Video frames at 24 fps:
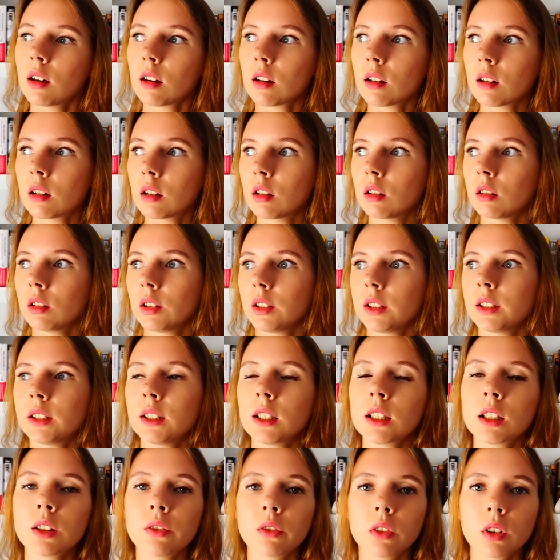А,
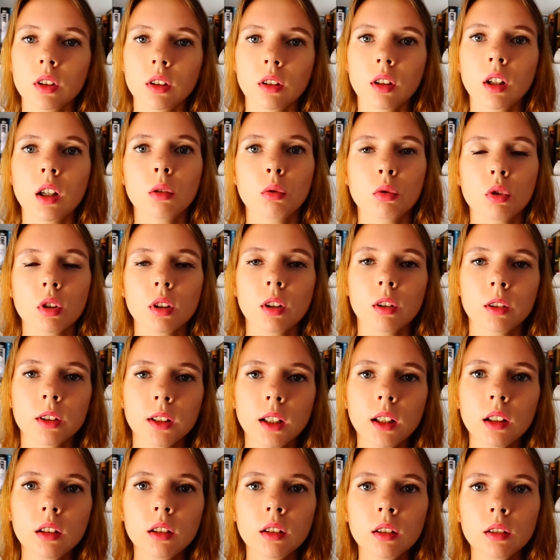естественно, как я уже
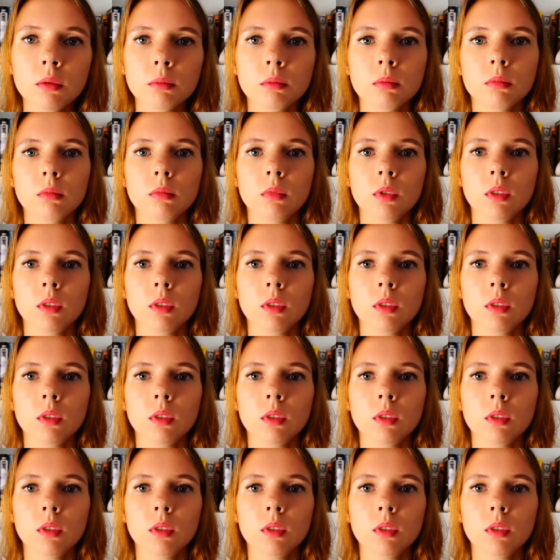сказала,